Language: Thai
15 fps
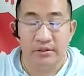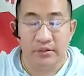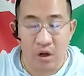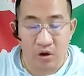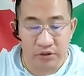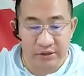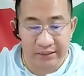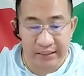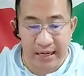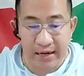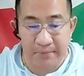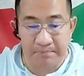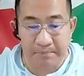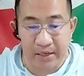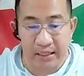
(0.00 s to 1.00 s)
ต้องเสี่ย
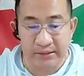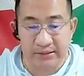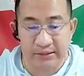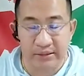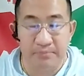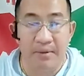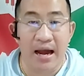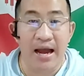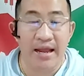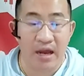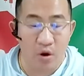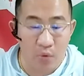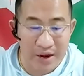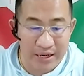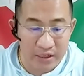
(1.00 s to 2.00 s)
งเปิดซื้อบาย
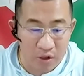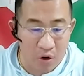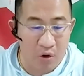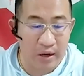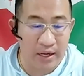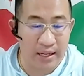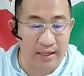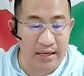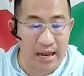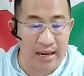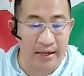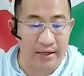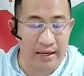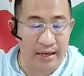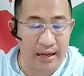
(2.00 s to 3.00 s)
เอาไว้ก่อนละกั
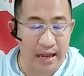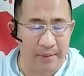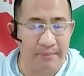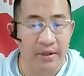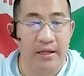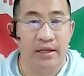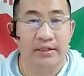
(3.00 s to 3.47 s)
นนะครับ